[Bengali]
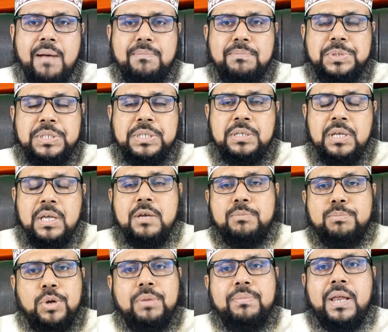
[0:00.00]
আমি
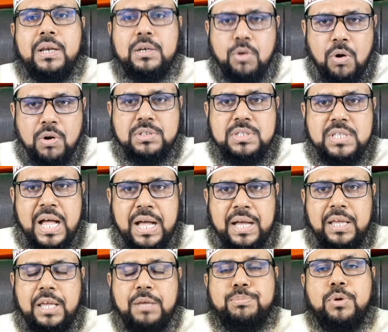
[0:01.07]
পরিবারের কর্তা
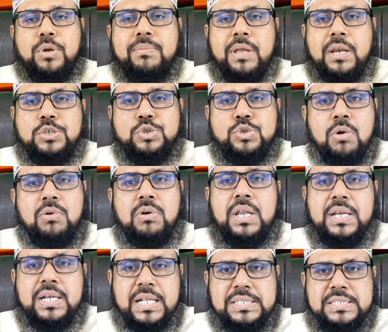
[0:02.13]
এই পরিবারের
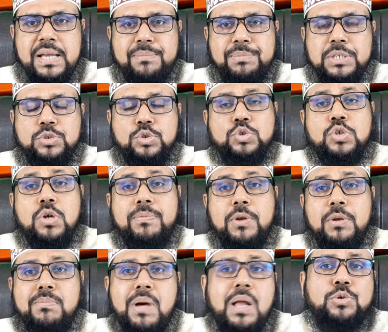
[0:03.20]
সকলের কাছে আমি একজন
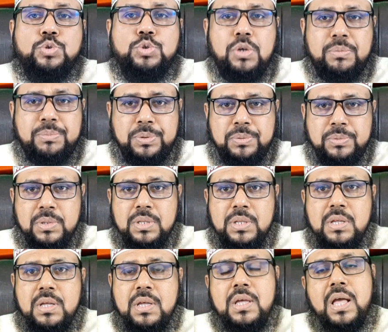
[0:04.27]
সফল মানুষ হব
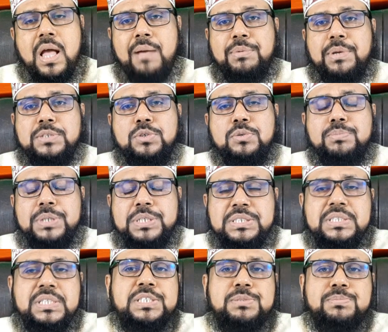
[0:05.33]
আমি একজন
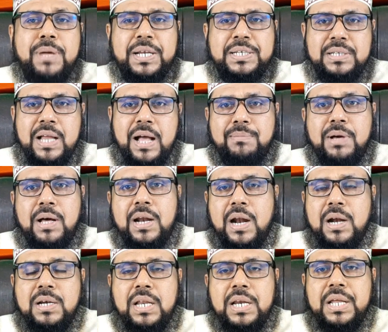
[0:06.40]
বিজনেসম্যান আমার
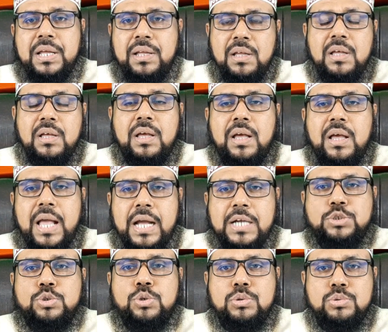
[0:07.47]
আন্ডারে
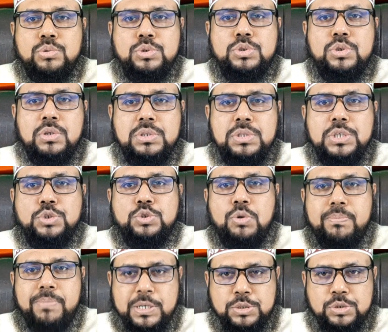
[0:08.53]
একশো দুইশো তিনশো
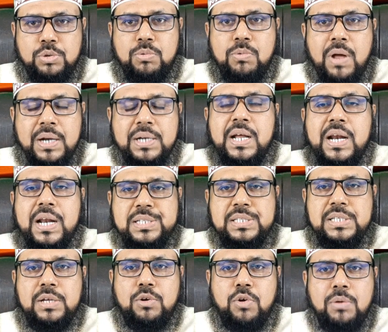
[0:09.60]
পাঁচশো ওয়ার্কার
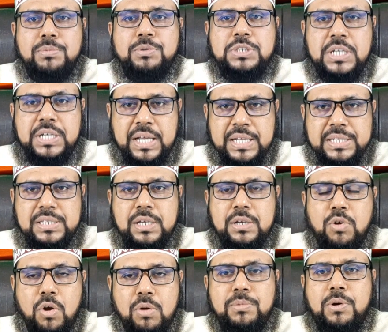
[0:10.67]
আছে কর্মচারী আছে
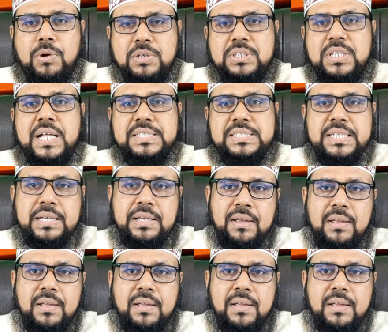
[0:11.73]
কর্মকর্তা আছে